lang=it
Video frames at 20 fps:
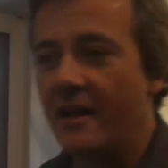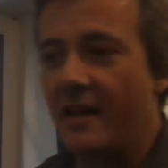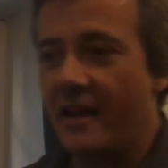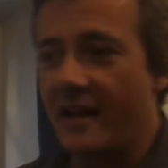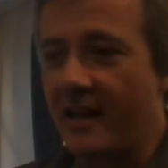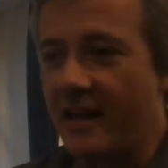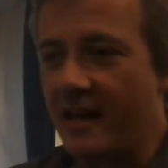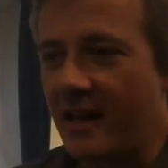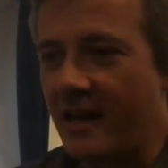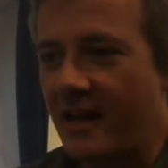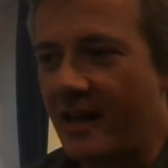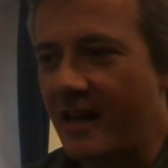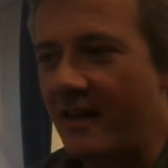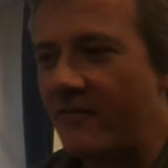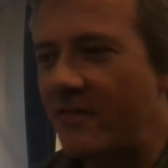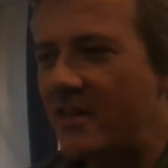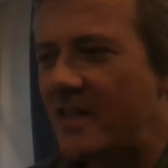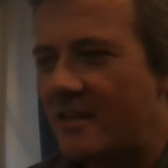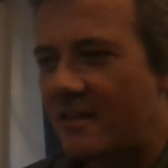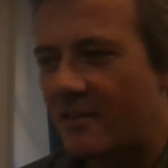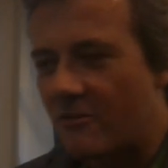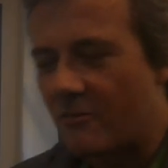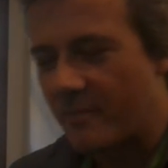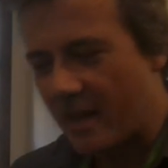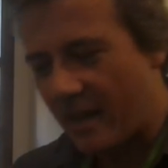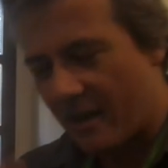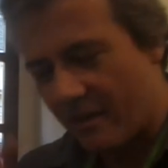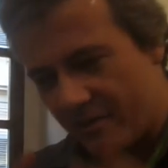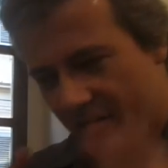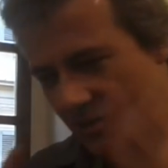e vedete
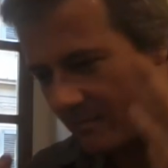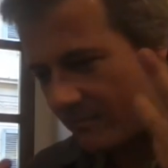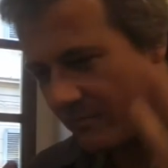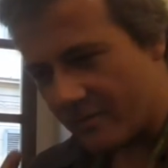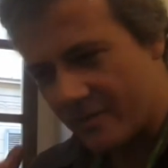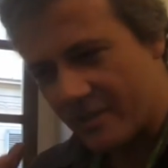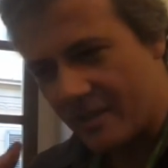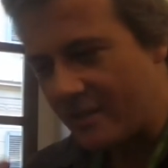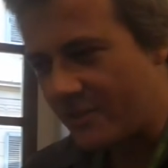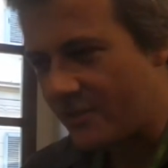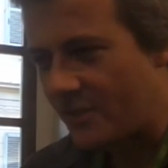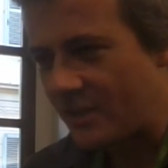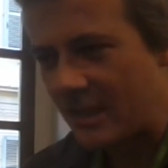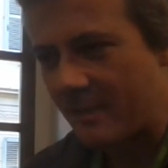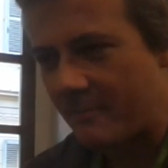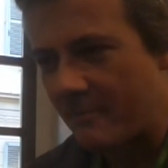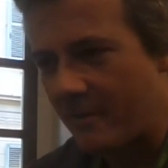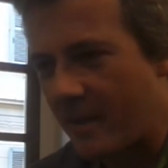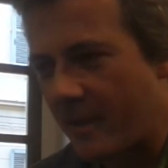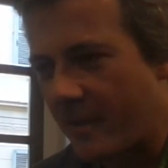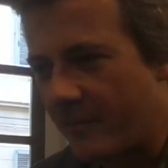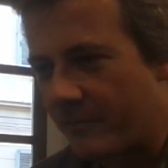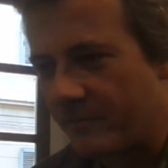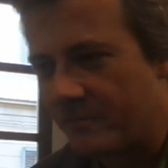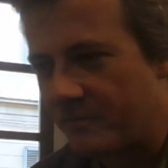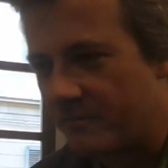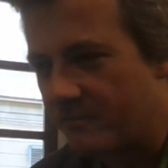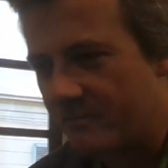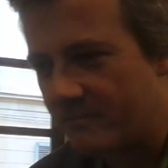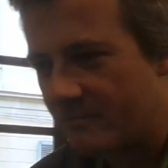come alla fine poi nel cinema
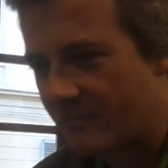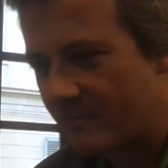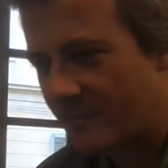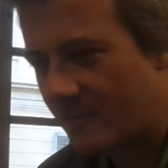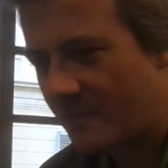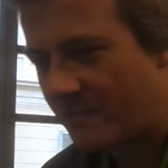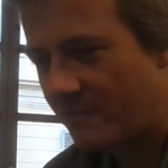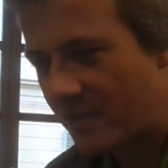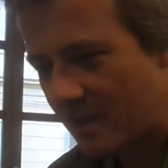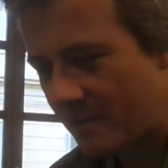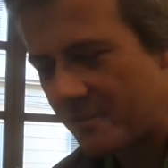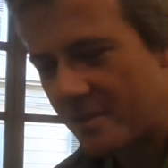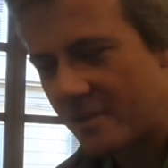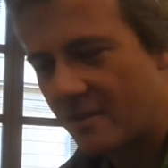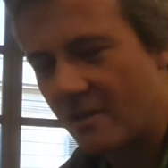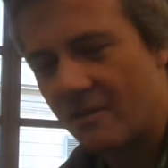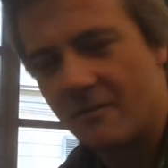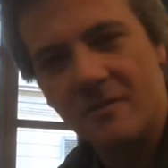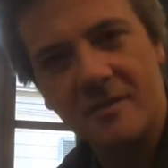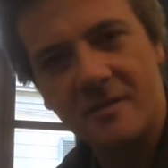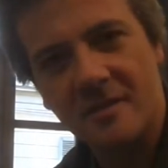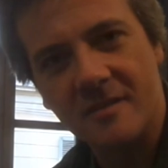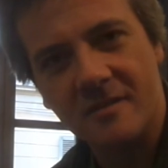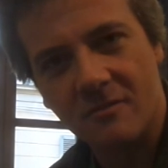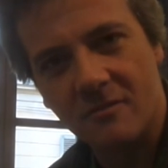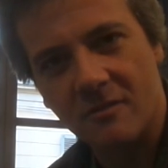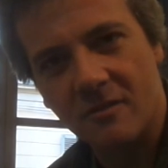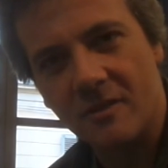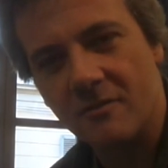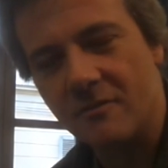mm, veramente non
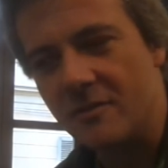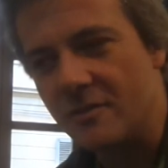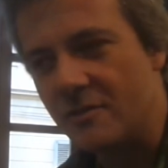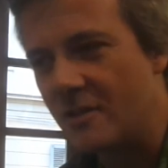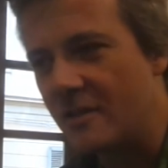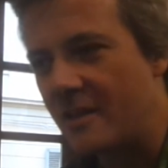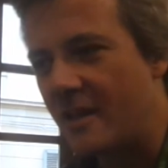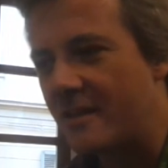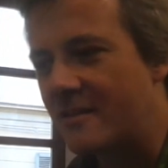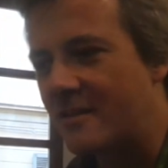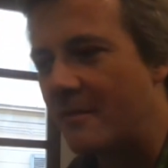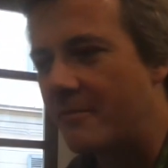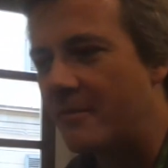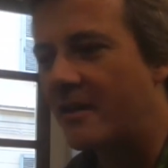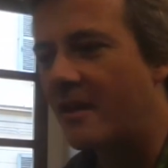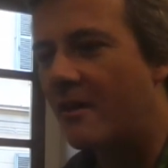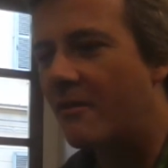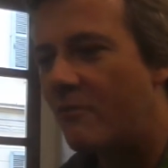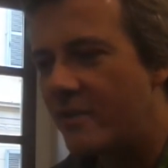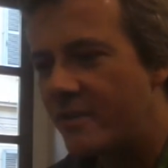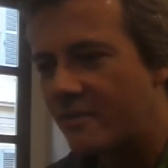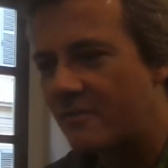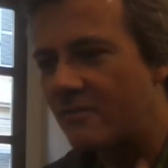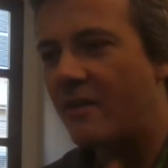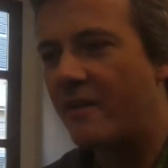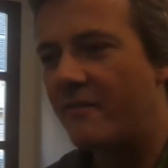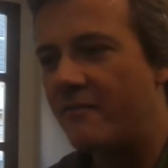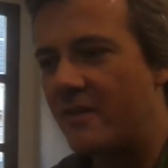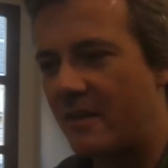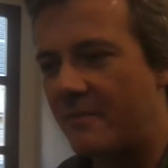esistono le coincidenze, perché
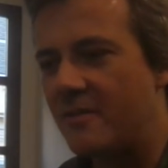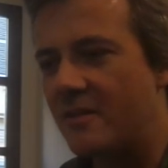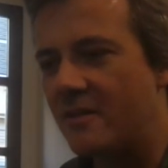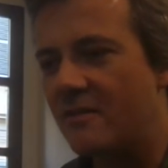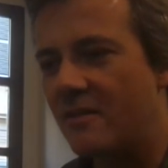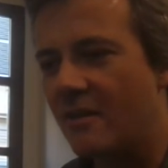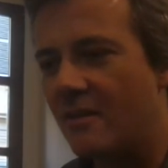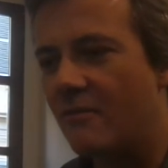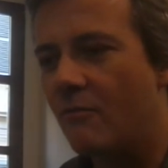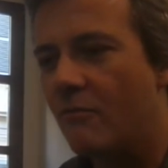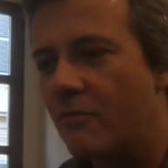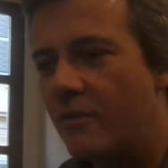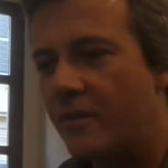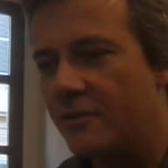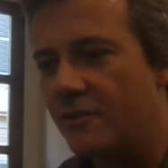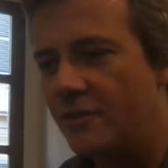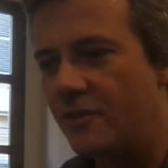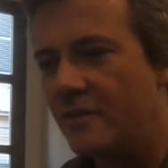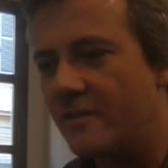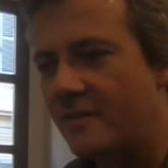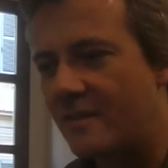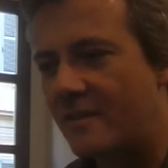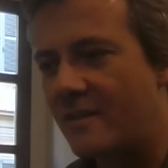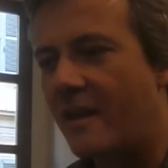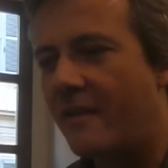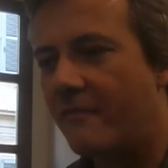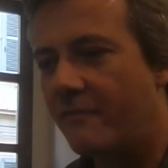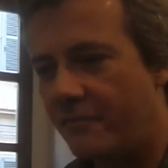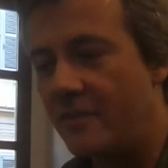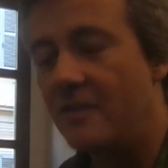questo è veramente un
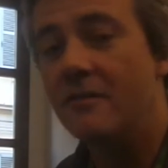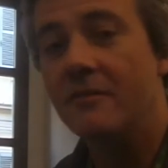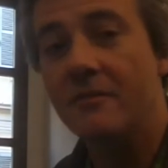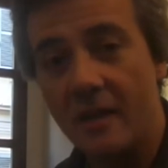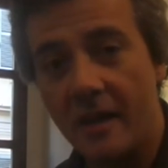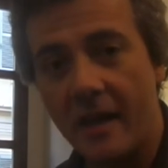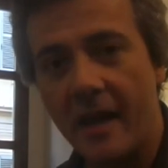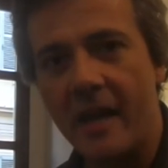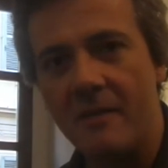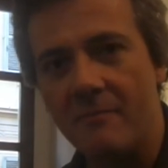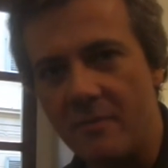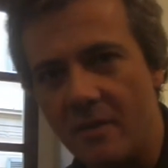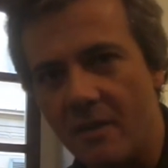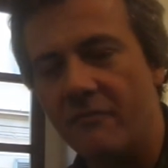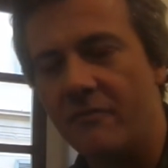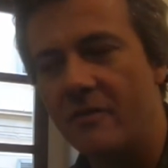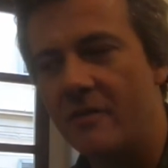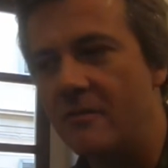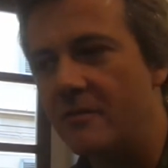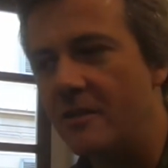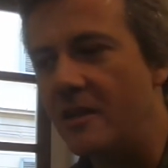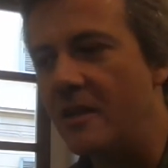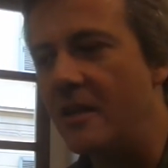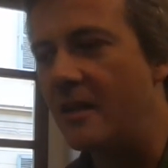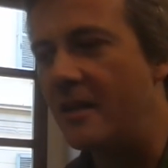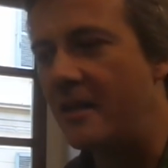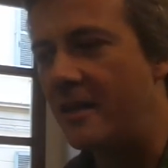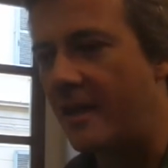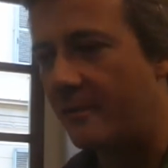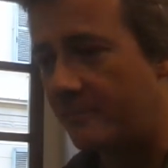regista figlio di Raimi e figlio di
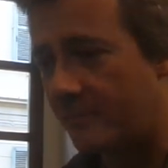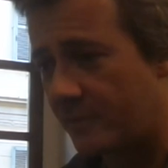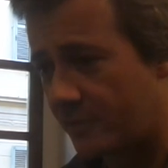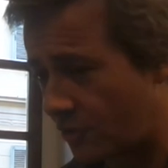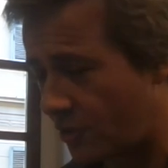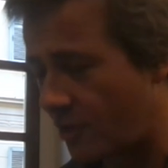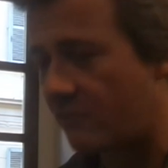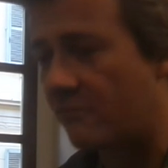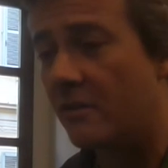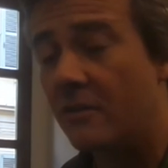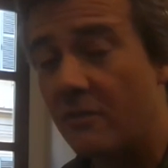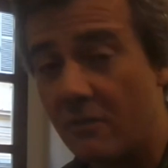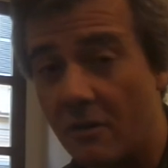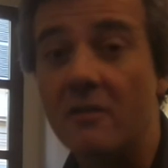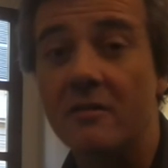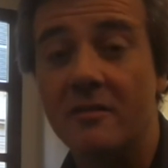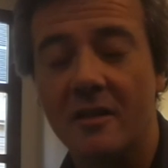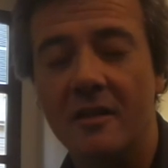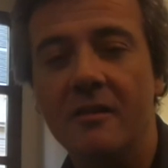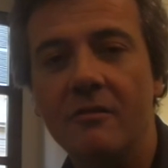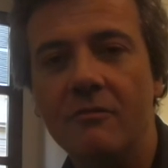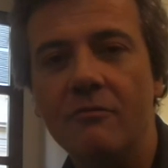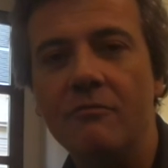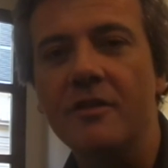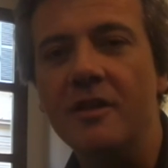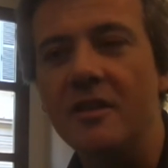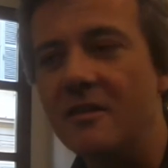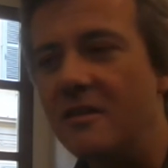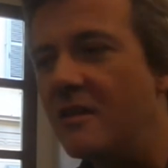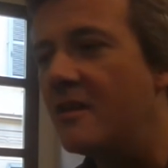Gilliam, c'è qualcosa in
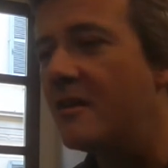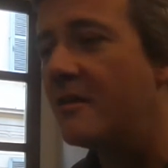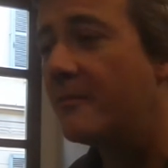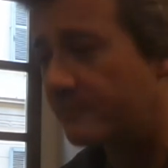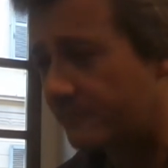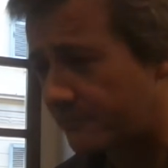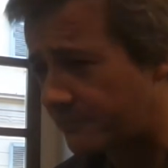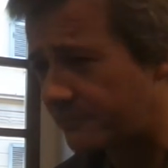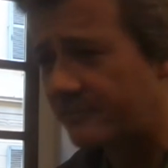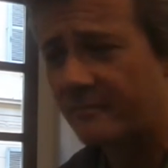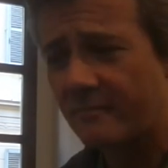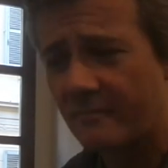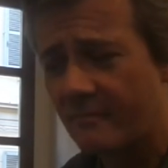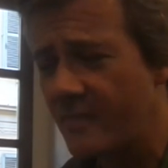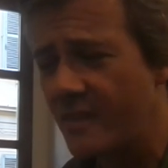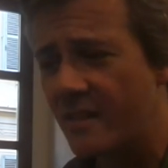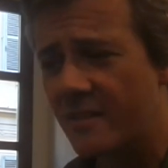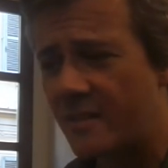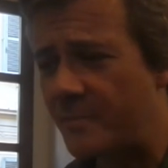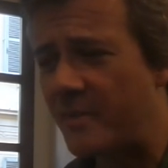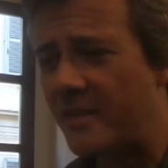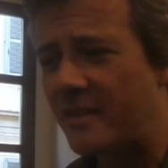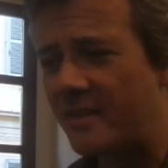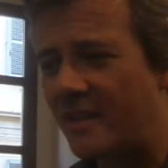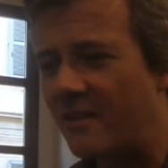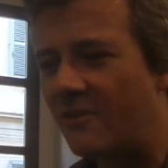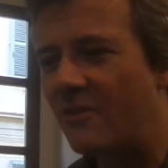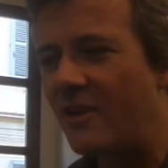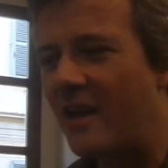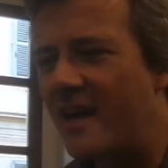lui di
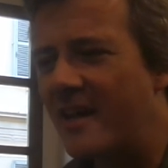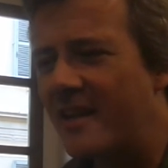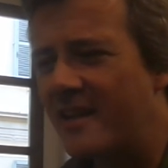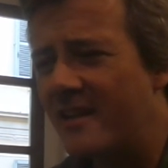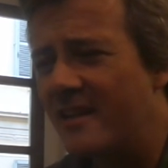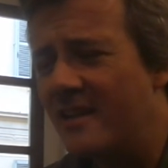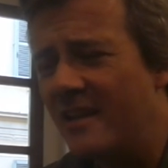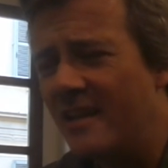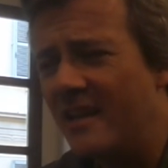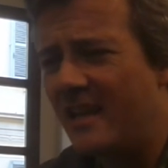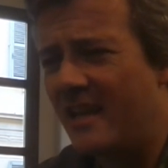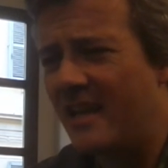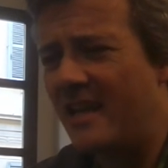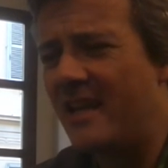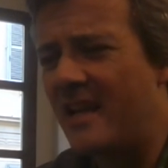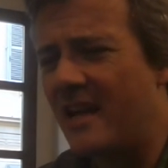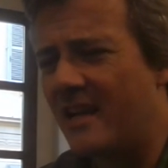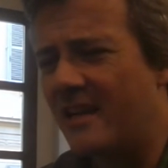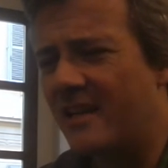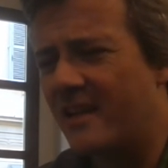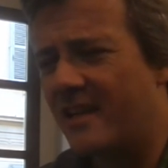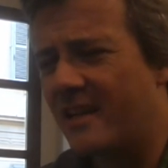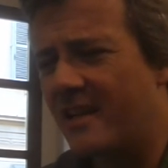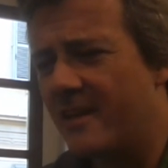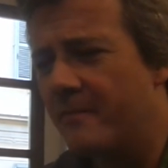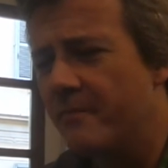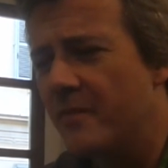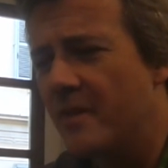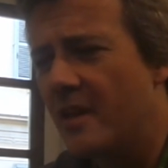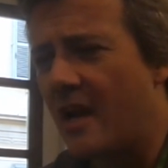spettacolare e
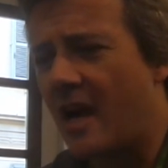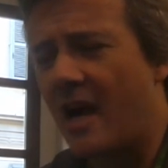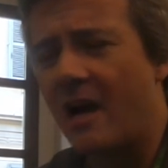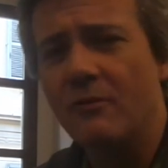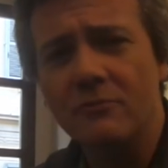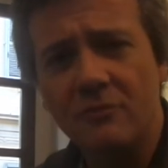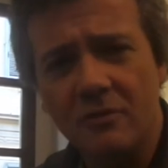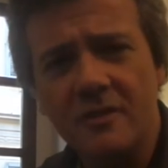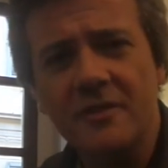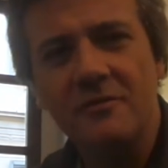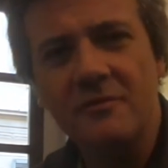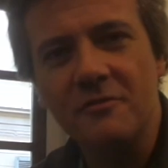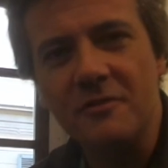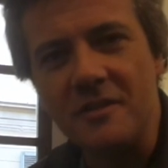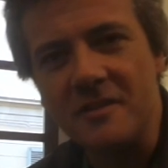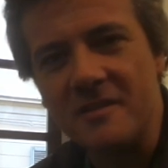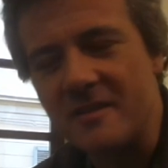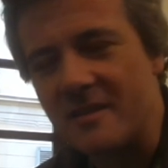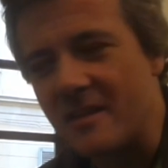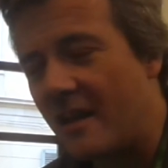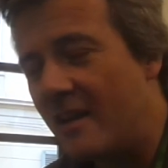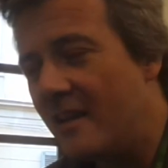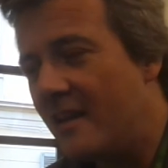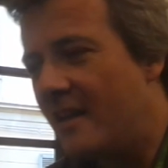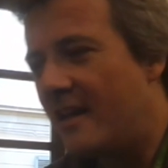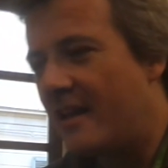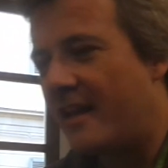anche autolesionista.